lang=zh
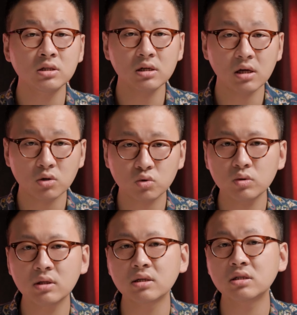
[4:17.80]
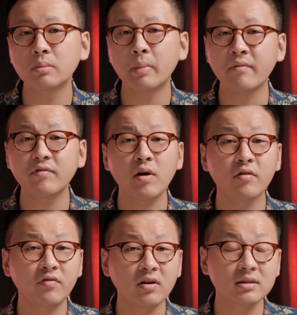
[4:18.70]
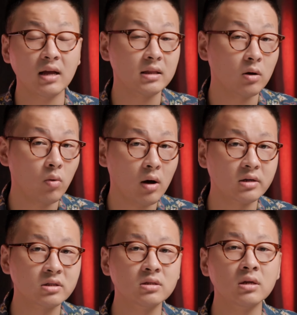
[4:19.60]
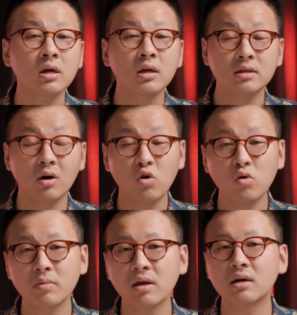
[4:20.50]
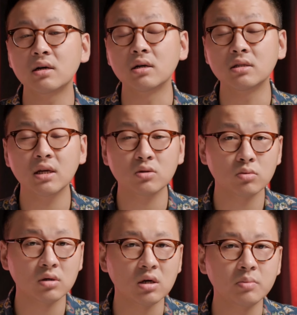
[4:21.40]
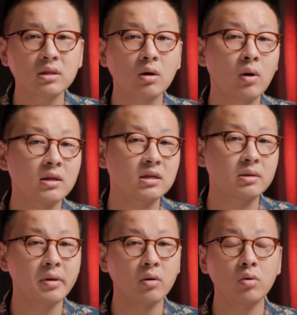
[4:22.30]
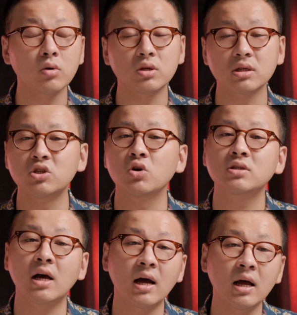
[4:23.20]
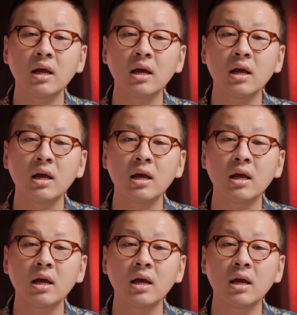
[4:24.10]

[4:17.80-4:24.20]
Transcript: 这里要注意的是，百分之百放大的画质。在后面和像素合并的话题里面会有一个交叉。